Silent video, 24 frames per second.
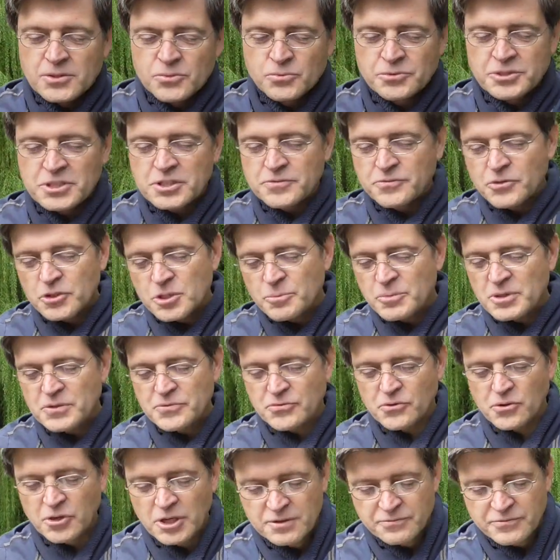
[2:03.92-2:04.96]
Nun, ich würde mich
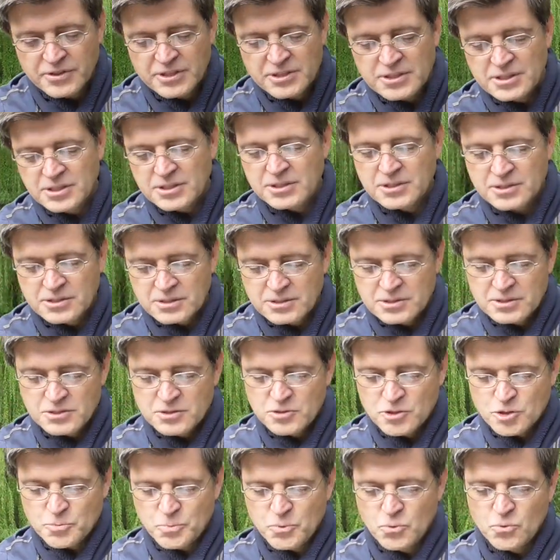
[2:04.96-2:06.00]
freuen, wenn ihr
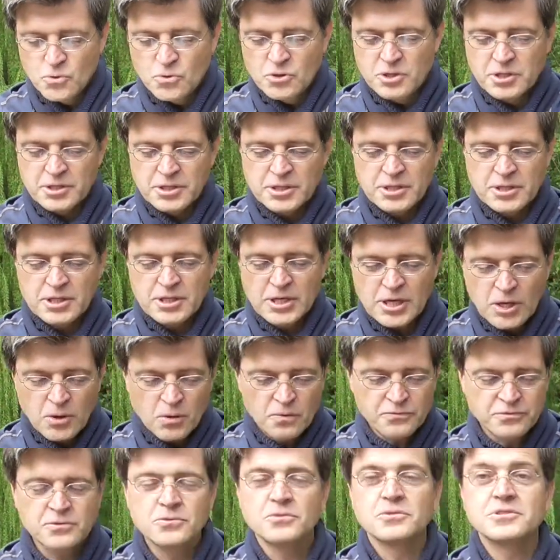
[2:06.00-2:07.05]
dieses Buch äh,
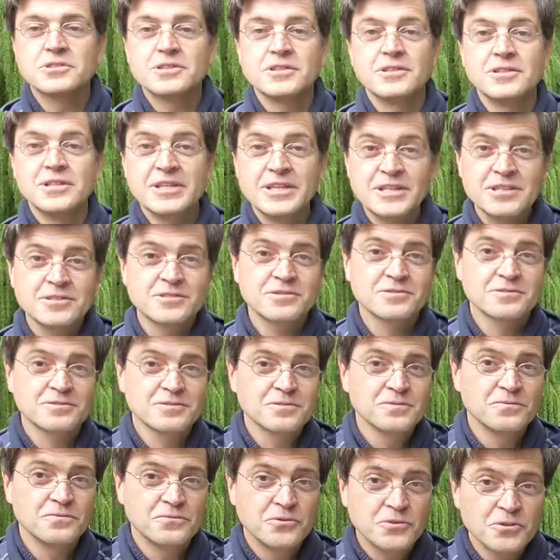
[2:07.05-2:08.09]
kaufen und
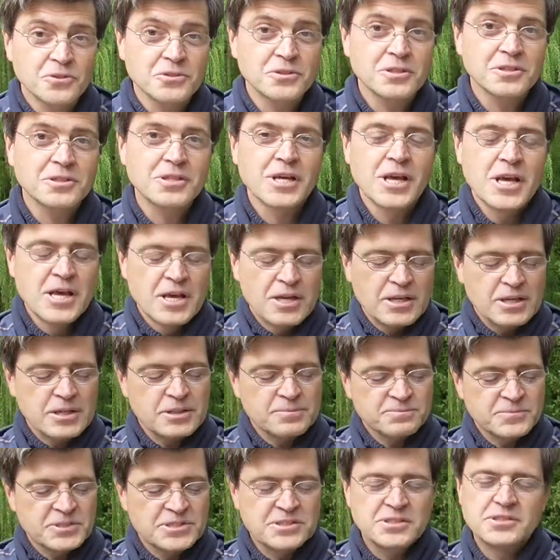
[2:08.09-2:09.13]
lesen würdet.
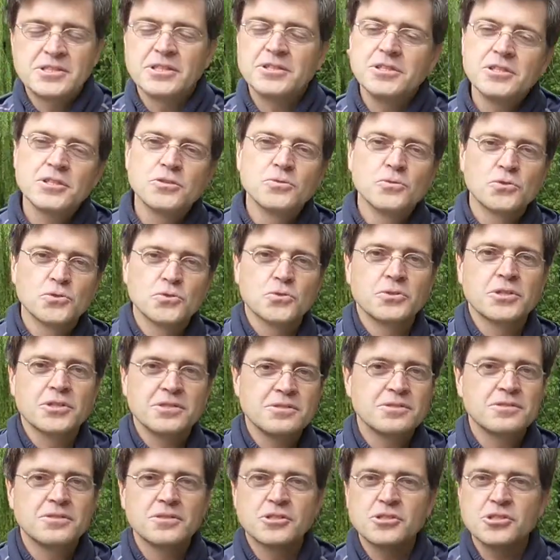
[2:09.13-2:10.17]
Ähm, es ist ja nicht nur so,
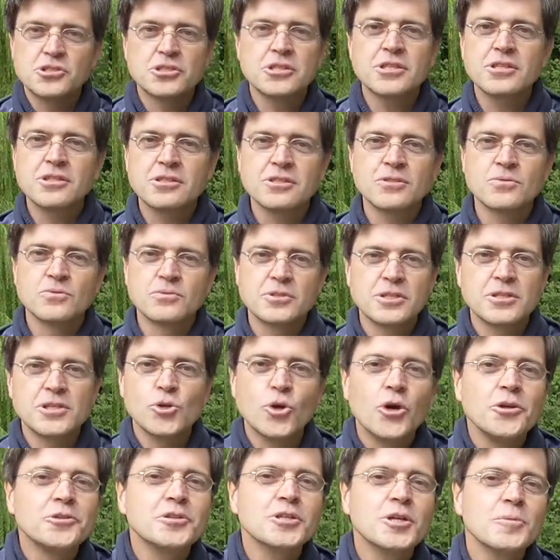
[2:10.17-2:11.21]
dass diese Geschichten unter die
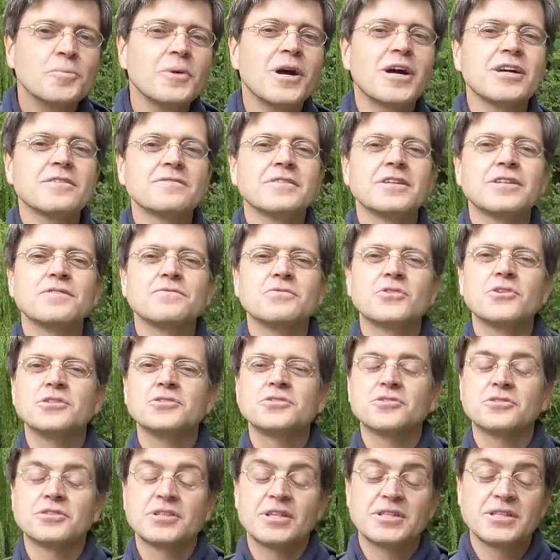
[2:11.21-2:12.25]
Leute gebracht werden
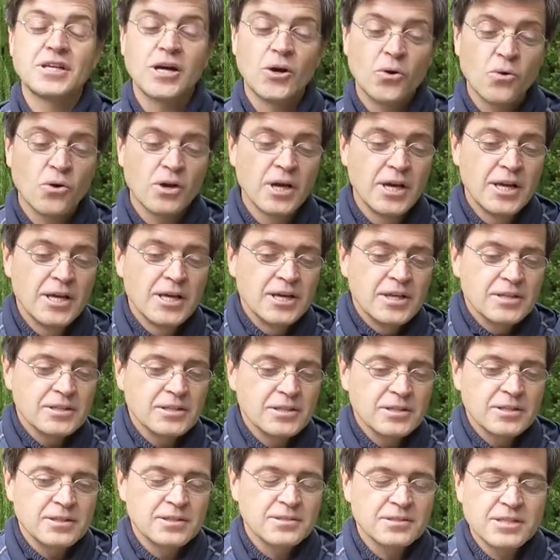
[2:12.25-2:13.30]
wollen, sondern auch,
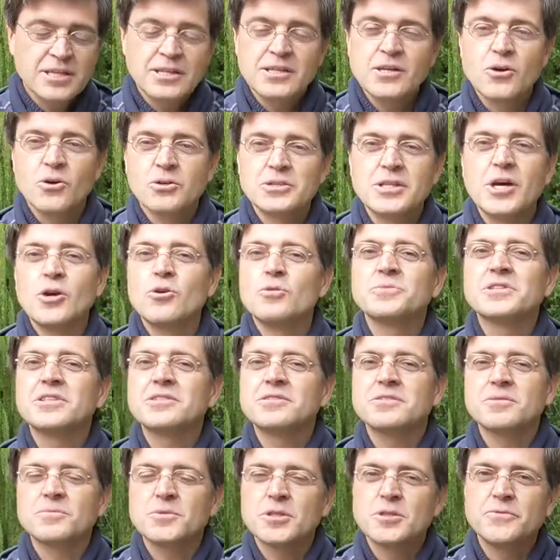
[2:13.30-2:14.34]
äh, es geht ja auch darum,
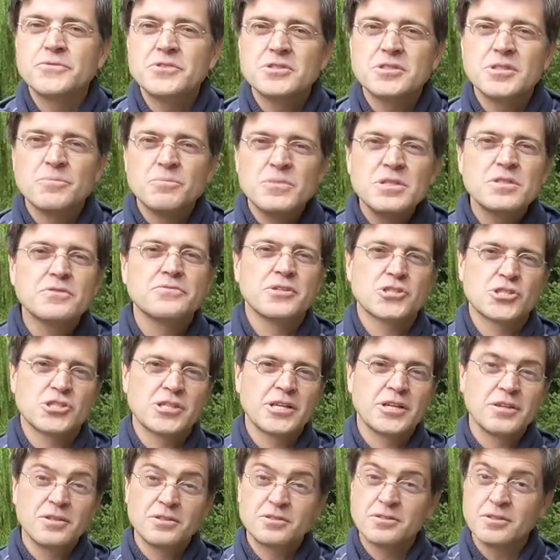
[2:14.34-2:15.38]
dass gewisse
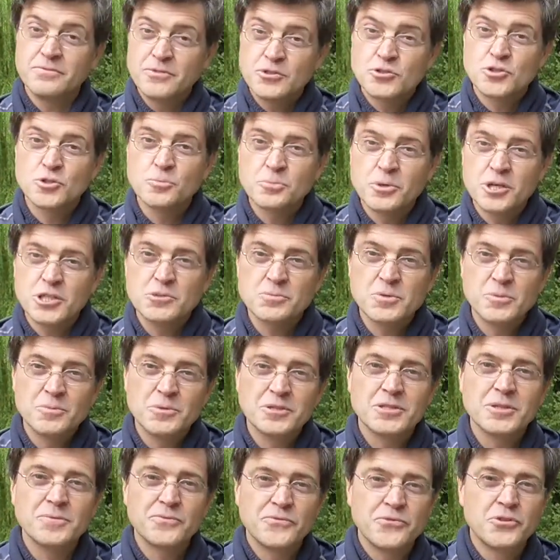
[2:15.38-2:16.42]
Missverständnisse, wie zum Beispiel
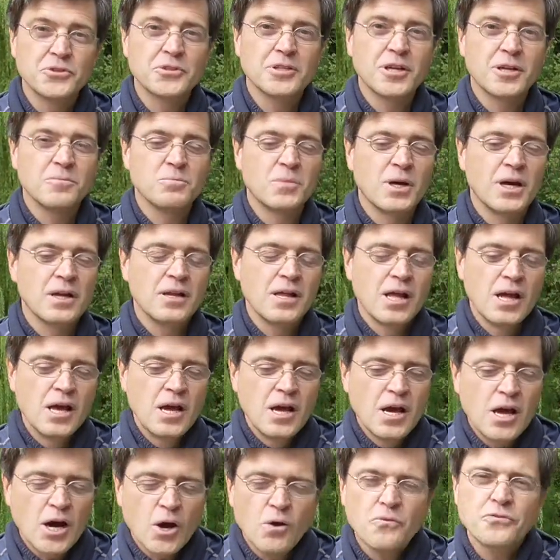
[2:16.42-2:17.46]
mit dem Füttern mal
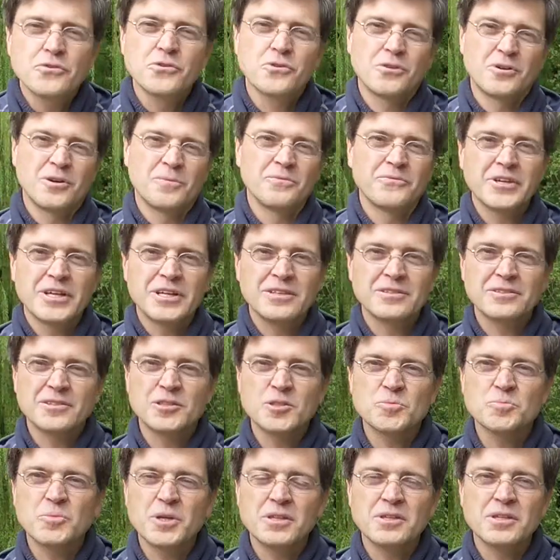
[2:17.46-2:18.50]
aufgeräumt werden,
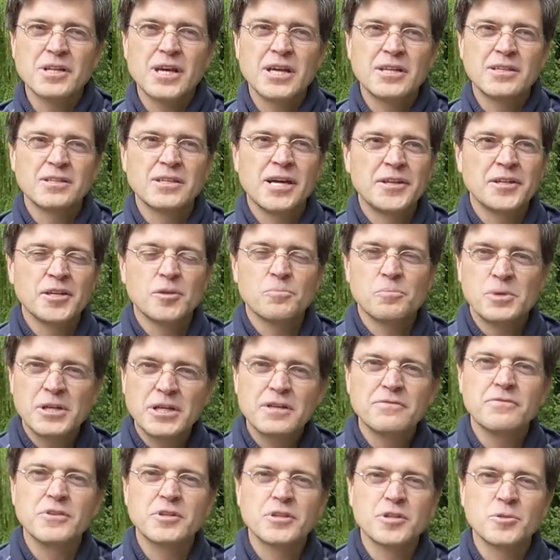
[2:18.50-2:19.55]
dass man einen anderen
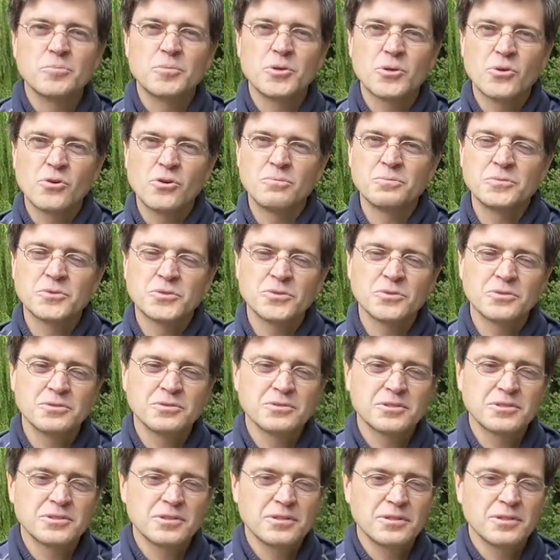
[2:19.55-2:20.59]
Blickwinkel bekommt
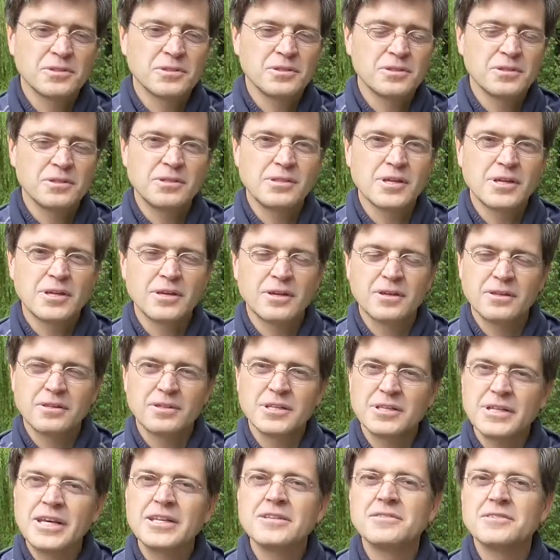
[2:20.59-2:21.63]
und äh, der,
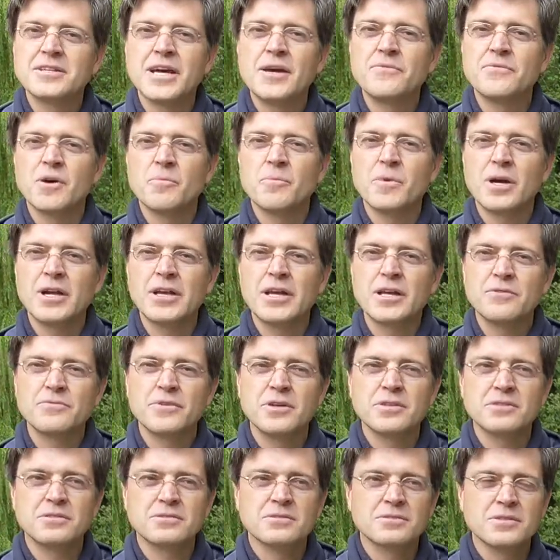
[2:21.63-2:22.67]
den Enten einfach mal
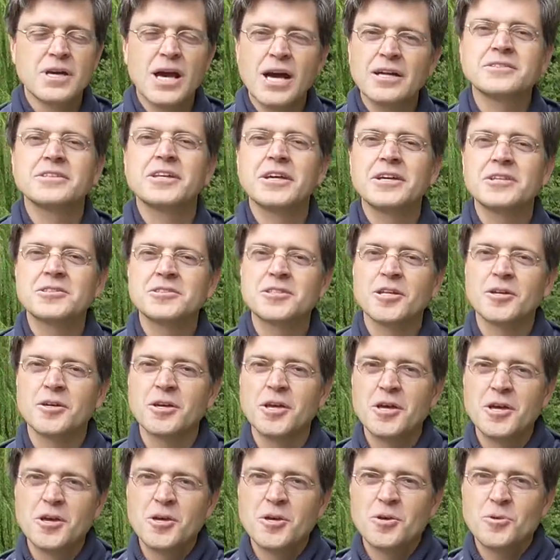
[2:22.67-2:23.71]
etwas artgerechter
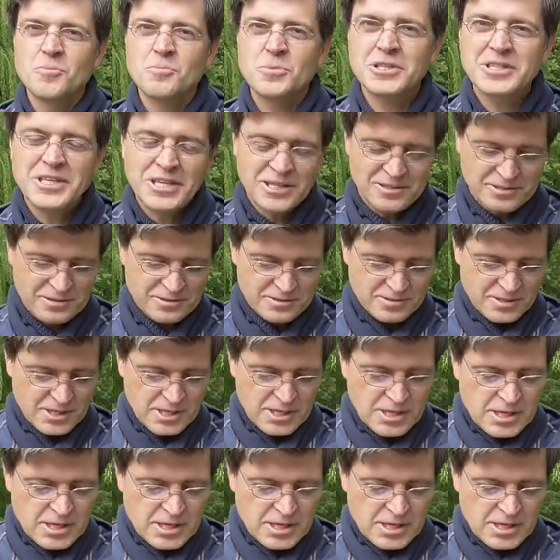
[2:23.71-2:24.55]
begegnet.